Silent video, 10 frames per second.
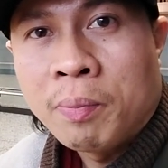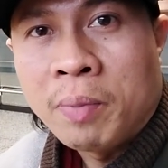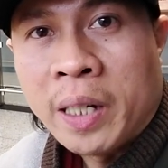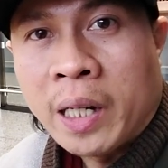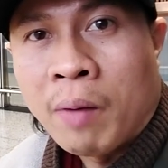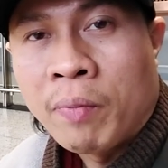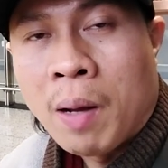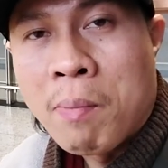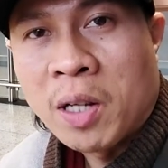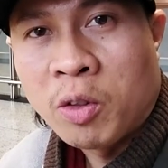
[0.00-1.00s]
pinikap
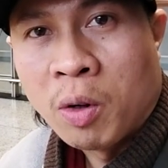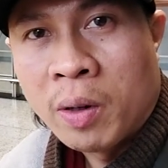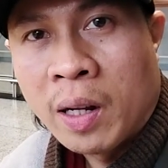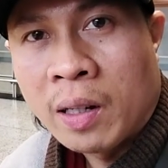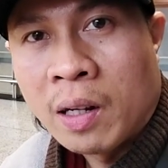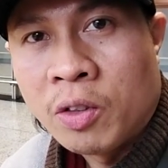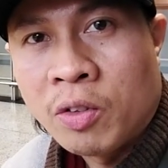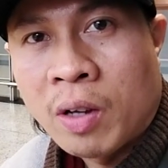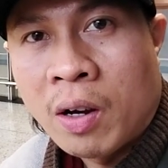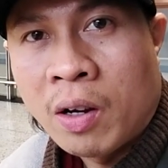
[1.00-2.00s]
ng bus doon hanggang
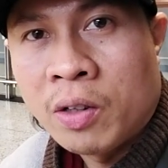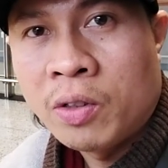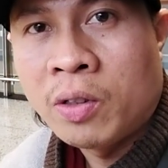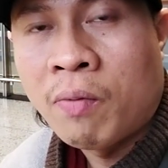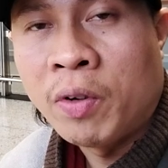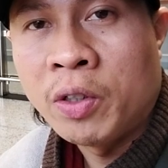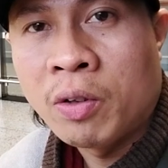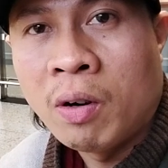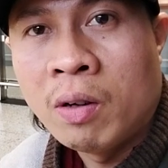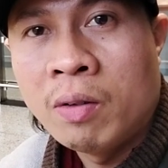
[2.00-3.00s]
sa
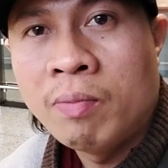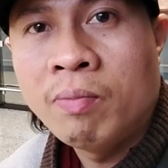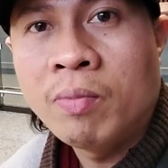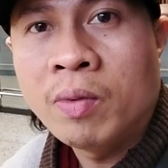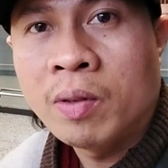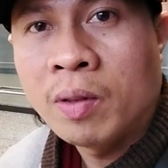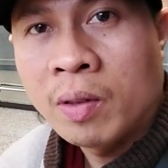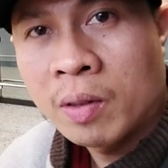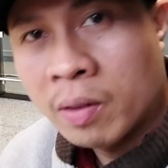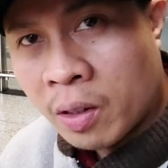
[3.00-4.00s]
Shepperton
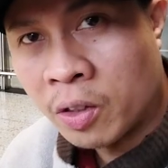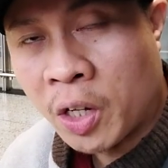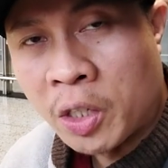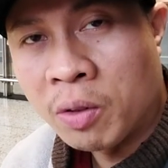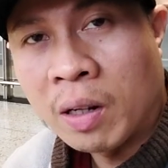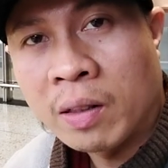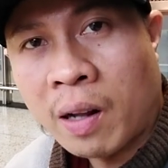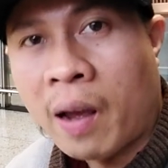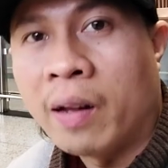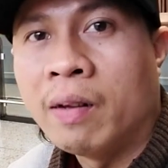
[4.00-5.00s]
sa station ng
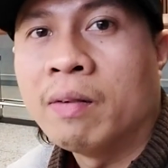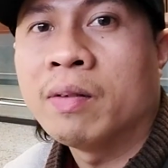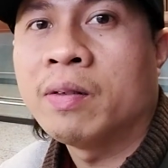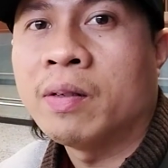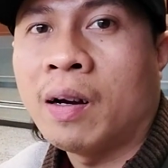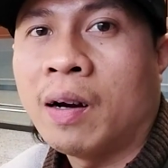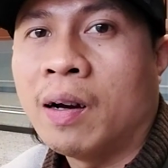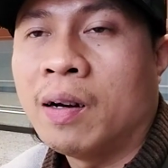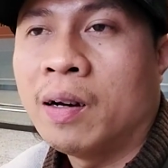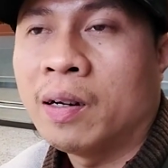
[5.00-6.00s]
tren
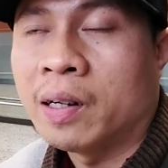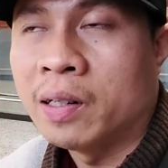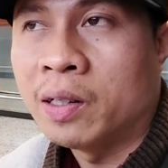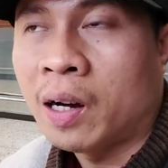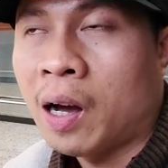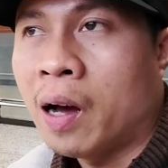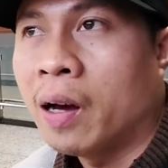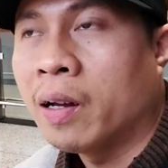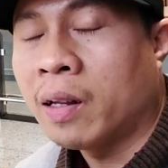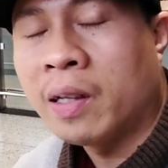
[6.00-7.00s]
tsaka
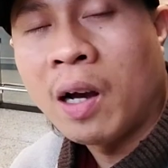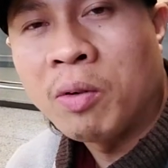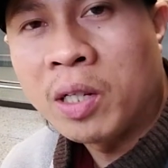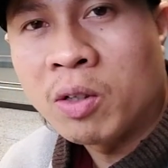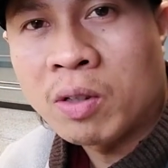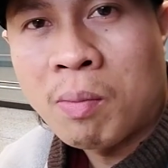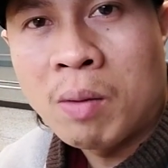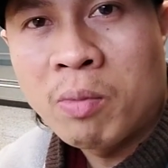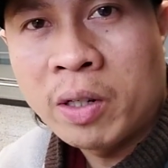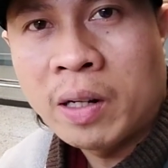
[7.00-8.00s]
nakarating ako dito sa
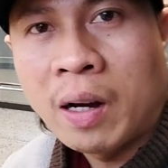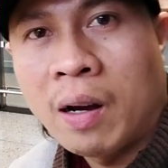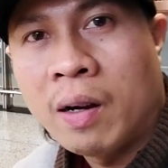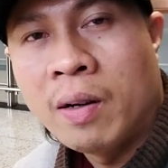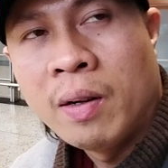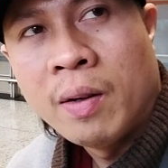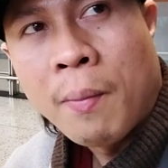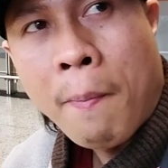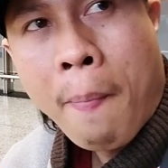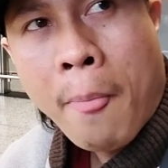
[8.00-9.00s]
Melbourne na
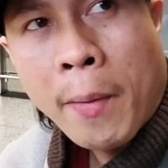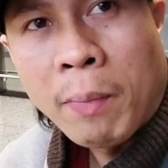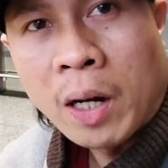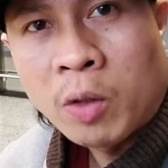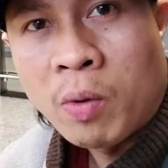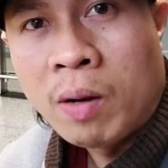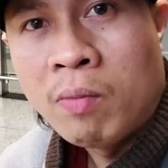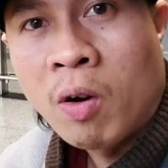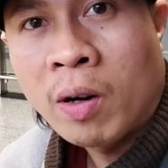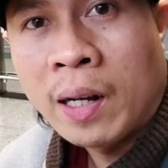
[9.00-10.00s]
mga
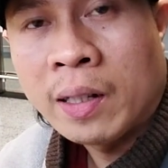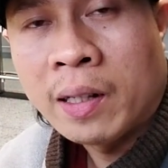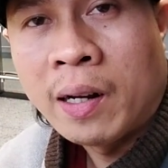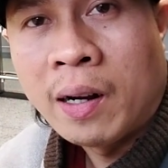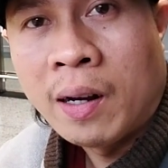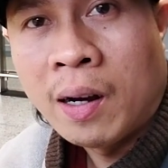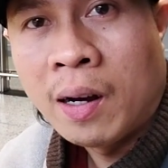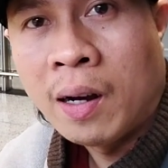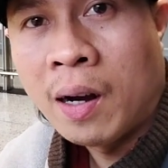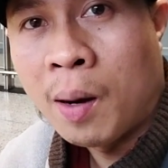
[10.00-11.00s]
12 o'clock na ng
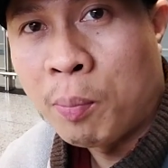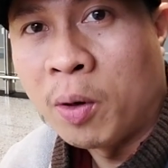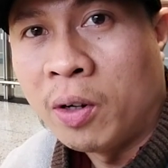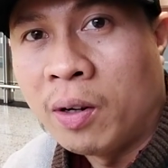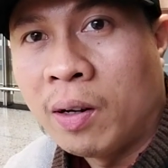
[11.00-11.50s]
hapon